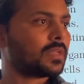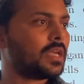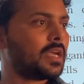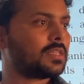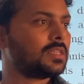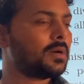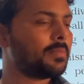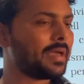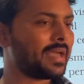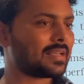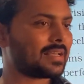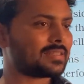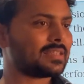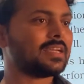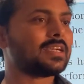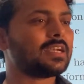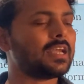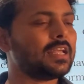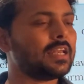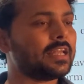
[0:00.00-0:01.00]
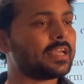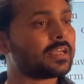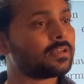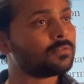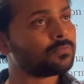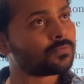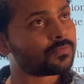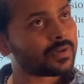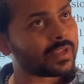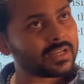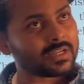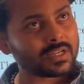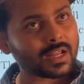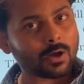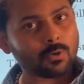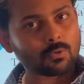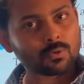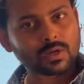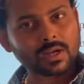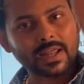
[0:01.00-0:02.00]
एकदम एग्जैक्ट नहीं लेकिन फेंट
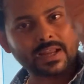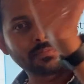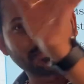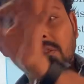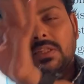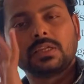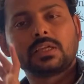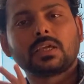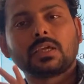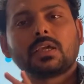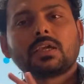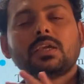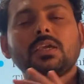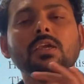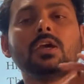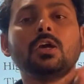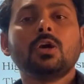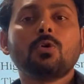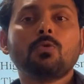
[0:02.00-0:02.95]
आउटलाइन भी दिखेगी